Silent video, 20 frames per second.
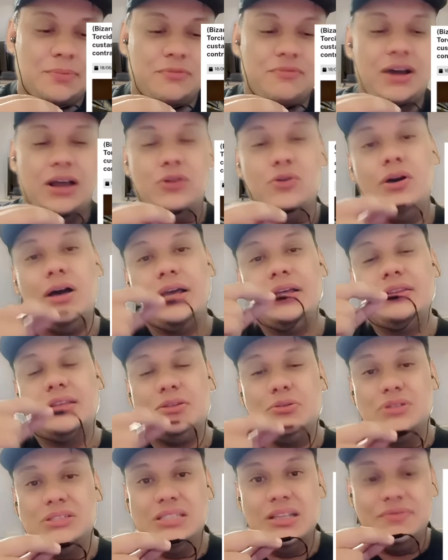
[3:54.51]
Para o valor aí
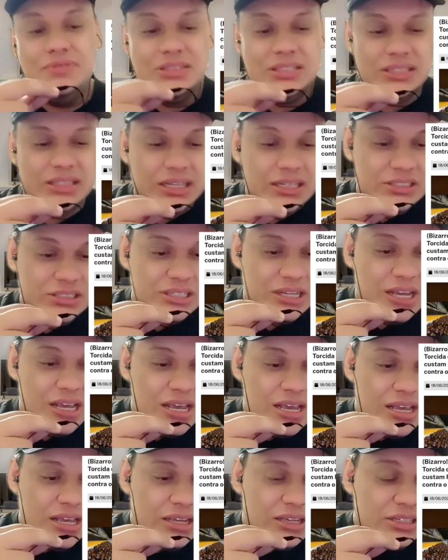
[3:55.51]
da torcida visitante,
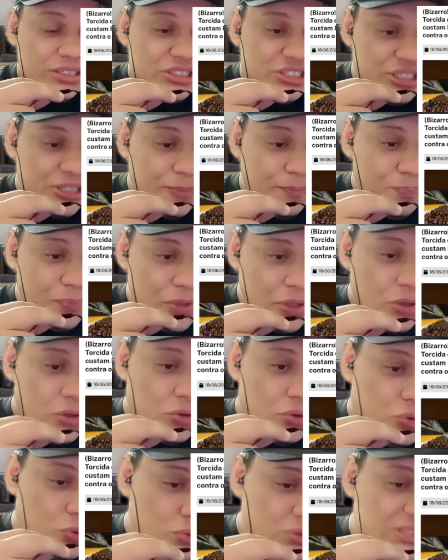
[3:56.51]
de
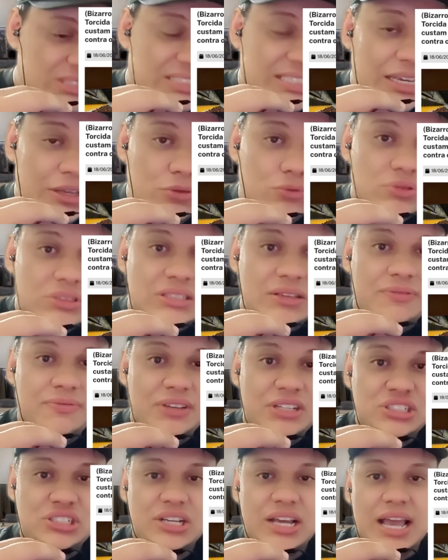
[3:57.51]

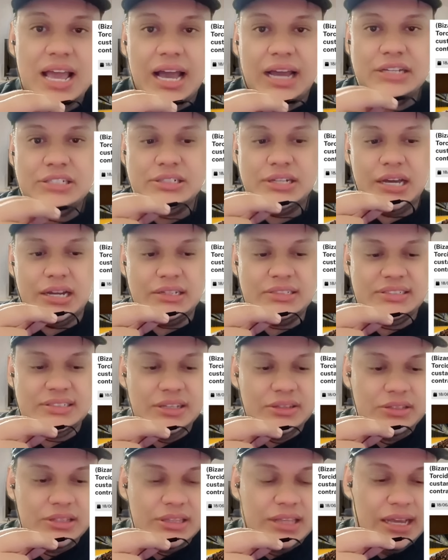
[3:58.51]
220 reais, cara.
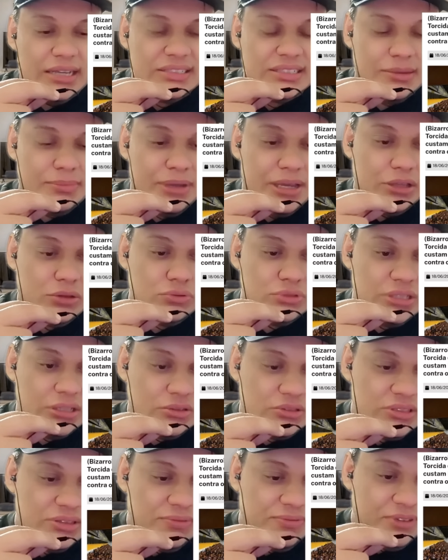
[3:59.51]
110 a meia,
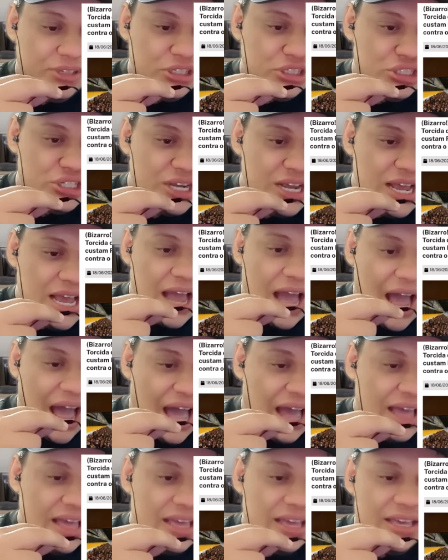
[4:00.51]
220
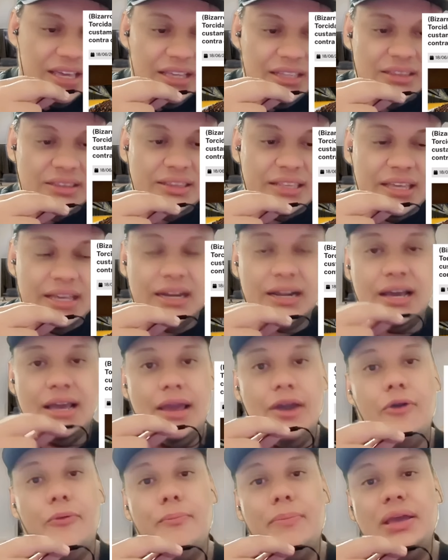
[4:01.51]
a inteira.
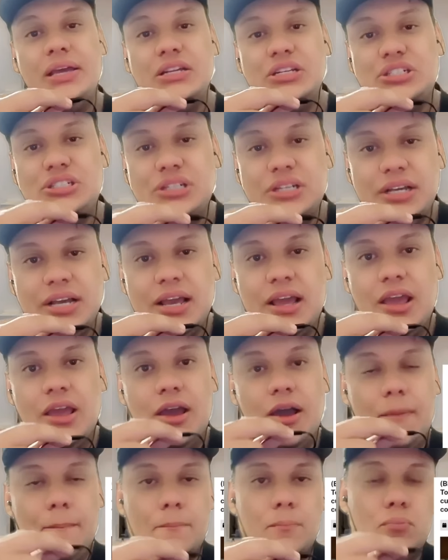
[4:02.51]
Realmente
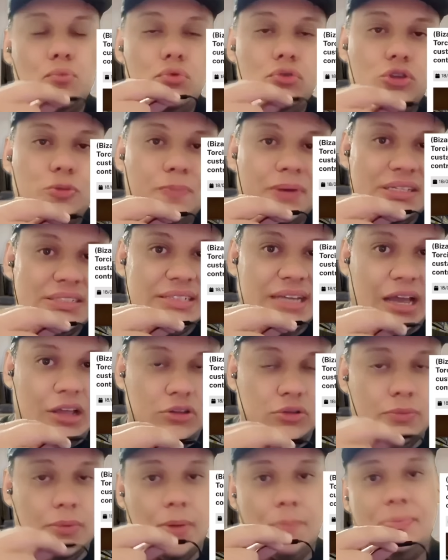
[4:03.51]
é muito
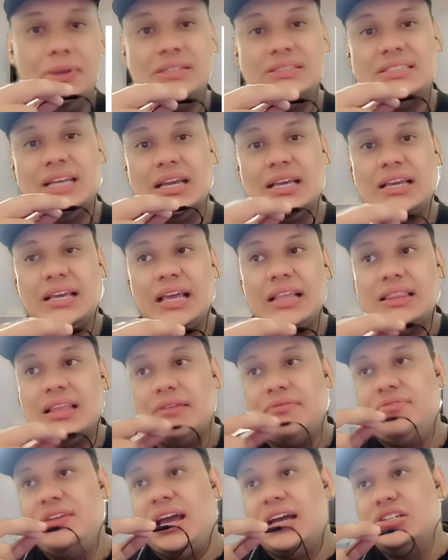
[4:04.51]
pesado. Para pensar que quem
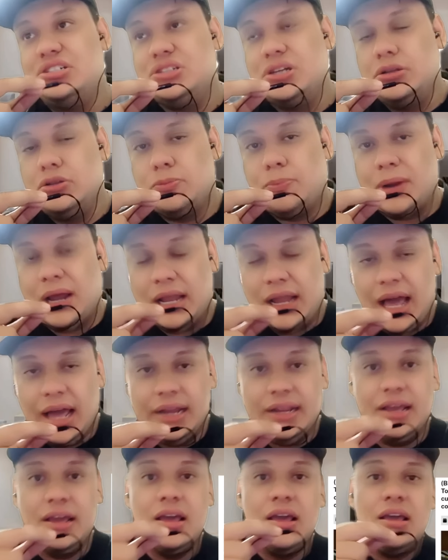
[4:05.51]
está viajando para
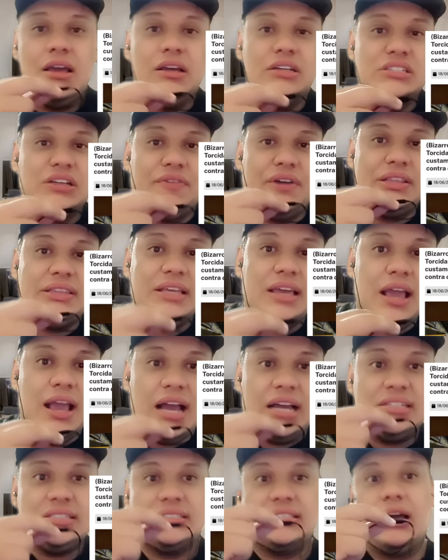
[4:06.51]
lá, né? Já vai ter que
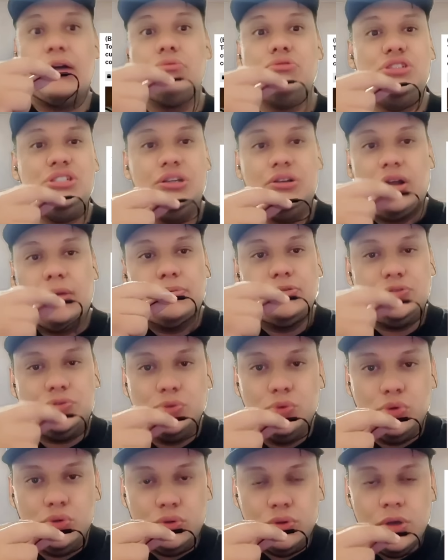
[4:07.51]
gastar um dinheiro
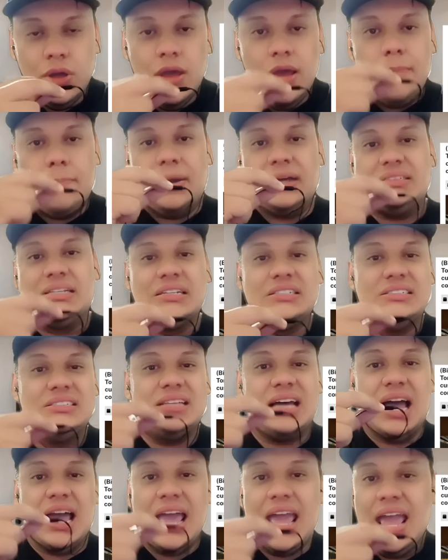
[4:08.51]
absurdo,
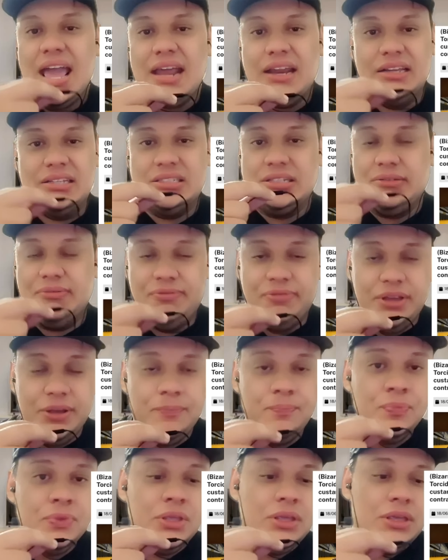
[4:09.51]
passagens aéreas, enfim.